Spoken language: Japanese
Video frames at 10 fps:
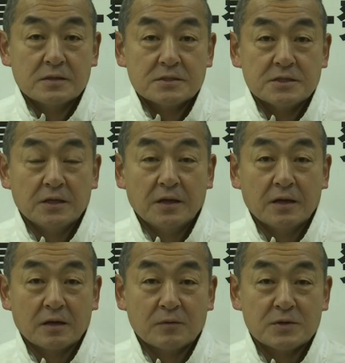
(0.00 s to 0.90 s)
す新年
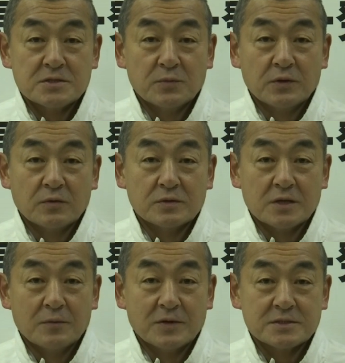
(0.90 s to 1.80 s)
明けましておめでとうご
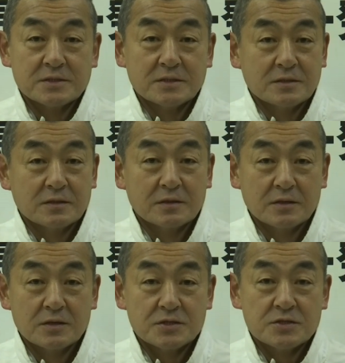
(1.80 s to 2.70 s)
ざいます
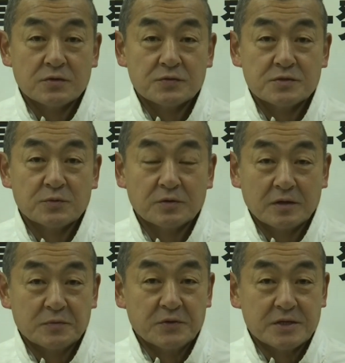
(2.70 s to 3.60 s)
騎手の藤本
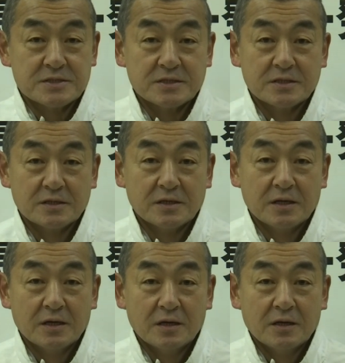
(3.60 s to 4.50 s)
匠です
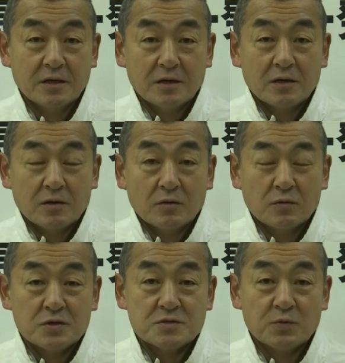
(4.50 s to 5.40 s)

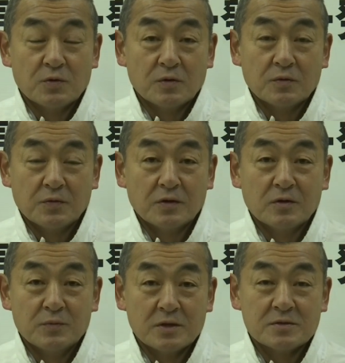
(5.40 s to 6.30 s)
今年もファン
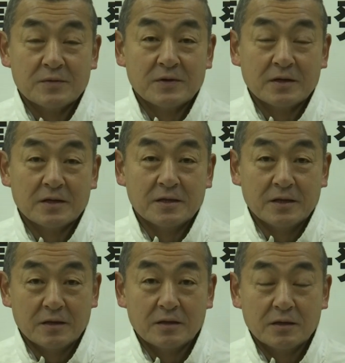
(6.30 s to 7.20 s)
の皆様方
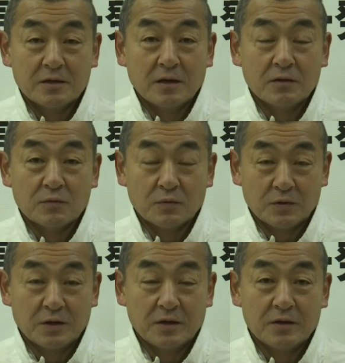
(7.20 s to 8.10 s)
に期待に応
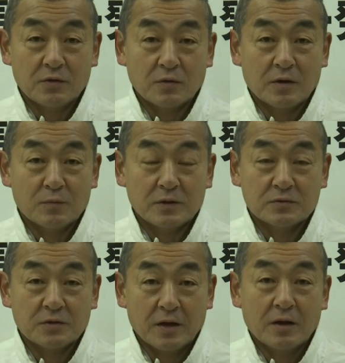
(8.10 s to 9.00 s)
えれるよう頑張る
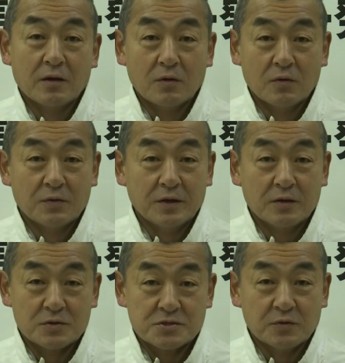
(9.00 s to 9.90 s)
ので応援
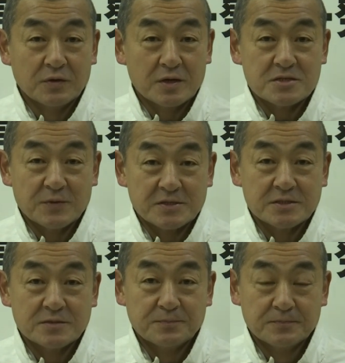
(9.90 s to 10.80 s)
よろしくお願いしま
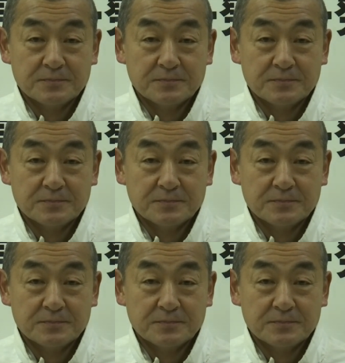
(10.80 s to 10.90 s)
す